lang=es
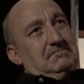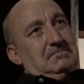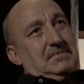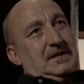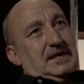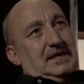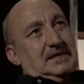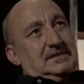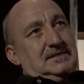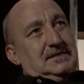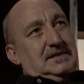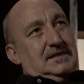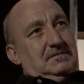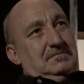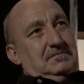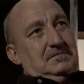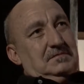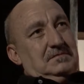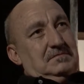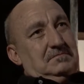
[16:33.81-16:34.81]
que hacer,
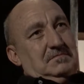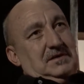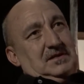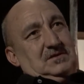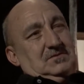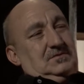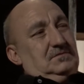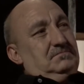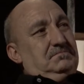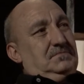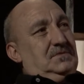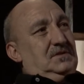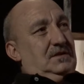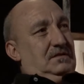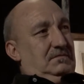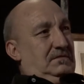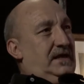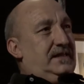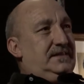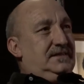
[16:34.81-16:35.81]
bueno,
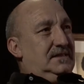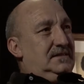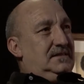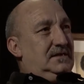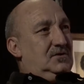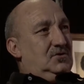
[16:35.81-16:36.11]
eh, antes te